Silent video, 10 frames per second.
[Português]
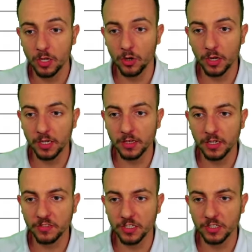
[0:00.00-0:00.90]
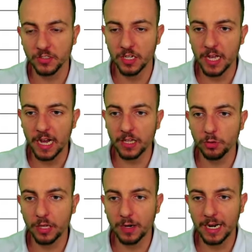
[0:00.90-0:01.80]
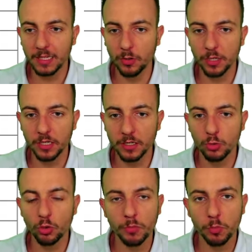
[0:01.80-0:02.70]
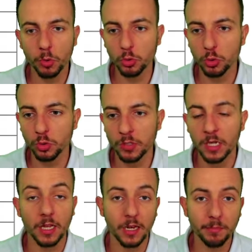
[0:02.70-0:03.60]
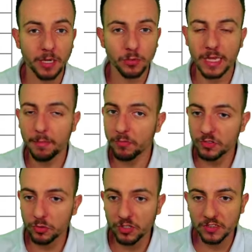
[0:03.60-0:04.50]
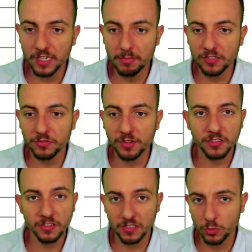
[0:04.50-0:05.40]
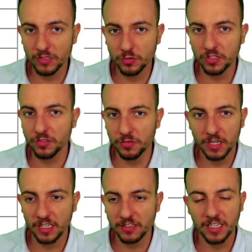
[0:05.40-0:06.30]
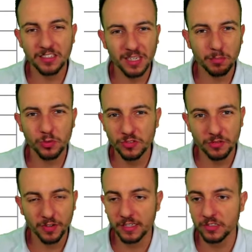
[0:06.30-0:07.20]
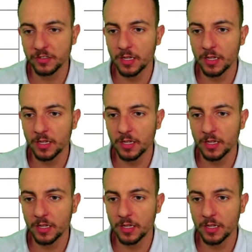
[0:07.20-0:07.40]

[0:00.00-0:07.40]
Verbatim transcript: Olha que interessante. Aqui eu tenho categoria e o nome do produto. Lembrando, dá para você utilizar para diversas situações diferentes, exemplos diferentes.